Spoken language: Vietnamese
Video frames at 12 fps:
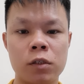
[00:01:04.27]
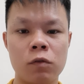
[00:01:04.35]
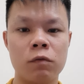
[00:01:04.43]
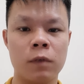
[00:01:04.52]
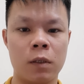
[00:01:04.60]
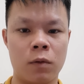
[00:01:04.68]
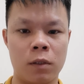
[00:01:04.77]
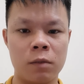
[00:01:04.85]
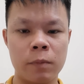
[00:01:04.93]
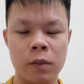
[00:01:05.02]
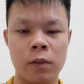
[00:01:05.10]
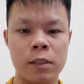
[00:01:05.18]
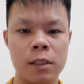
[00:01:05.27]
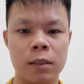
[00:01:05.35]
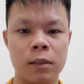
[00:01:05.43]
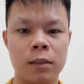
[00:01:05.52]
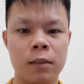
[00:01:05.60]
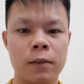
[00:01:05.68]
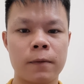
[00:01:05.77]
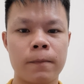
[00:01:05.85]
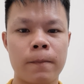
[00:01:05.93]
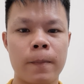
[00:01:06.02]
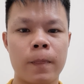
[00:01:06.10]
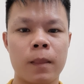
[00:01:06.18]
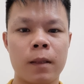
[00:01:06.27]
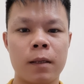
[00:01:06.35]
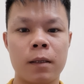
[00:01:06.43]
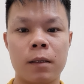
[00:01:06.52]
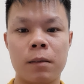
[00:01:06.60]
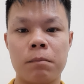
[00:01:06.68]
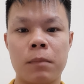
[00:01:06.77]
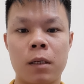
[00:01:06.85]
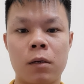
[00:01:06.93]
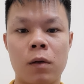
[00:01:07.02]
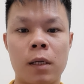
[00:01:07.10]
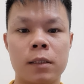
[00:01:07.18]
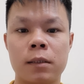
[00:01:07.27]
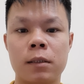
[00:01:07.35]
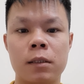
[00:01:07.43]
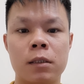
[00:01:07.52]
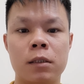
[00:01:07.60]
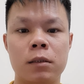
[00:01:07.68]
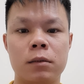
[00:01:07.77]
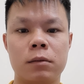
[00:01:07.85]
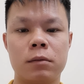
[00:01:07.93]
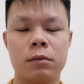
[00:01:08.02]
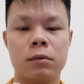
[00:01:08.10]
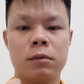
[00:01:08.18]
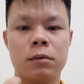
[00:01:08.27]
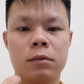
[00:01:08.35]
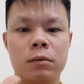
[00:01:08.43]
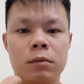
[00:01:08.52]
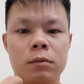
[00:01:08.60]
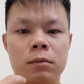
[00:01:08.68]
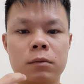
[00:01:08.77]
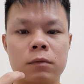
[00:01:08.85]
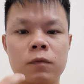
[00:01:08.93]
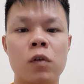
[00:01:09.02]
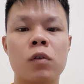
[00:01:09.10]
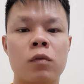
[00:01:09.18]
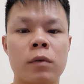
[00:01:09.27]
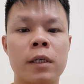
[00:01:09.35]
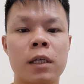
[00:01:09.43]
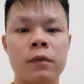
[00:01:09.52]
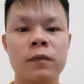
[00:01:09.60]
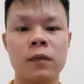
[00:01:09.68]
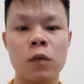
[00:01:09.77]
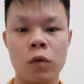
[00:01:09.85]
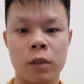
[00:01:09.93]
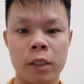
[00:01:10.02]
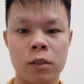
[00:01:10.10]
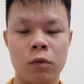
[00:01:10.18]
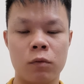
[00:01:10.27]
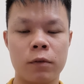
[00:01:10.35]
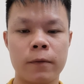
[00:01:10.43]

chung và của nước Mỹ nói riêng mà nó còn là những thứ vô cùng ghê gớm và vô cùng kinh khủng